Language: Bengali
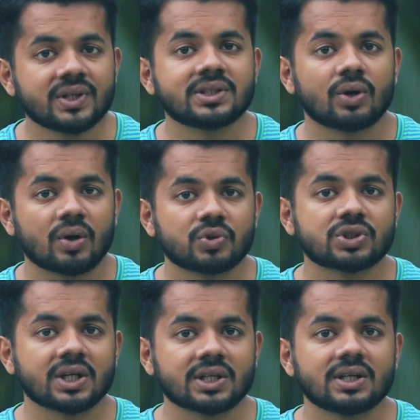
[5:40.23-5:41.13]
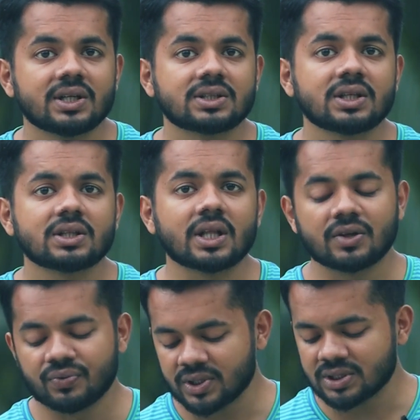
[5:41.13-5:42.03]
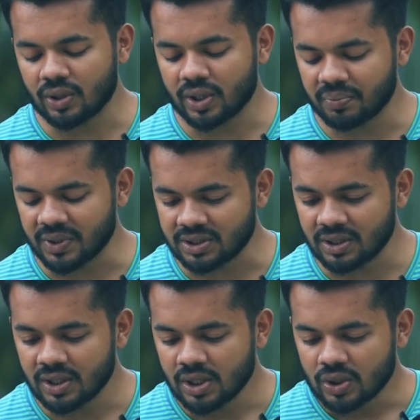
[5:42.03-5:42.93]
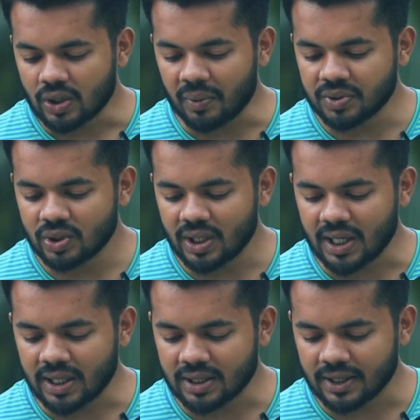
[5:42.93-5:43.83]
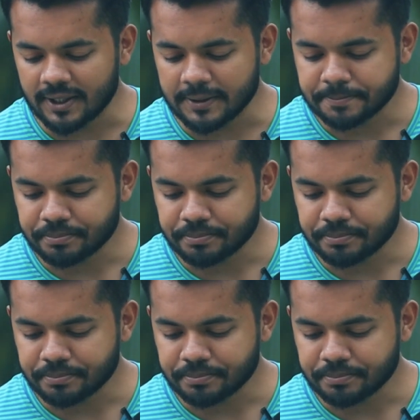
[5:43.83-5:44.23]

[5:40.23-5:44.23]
ফিজই অলমোস্ট কেটে নিয়েছে তাদের ফিজটা অনেক বেশি তো আমি যদি এখান থেকে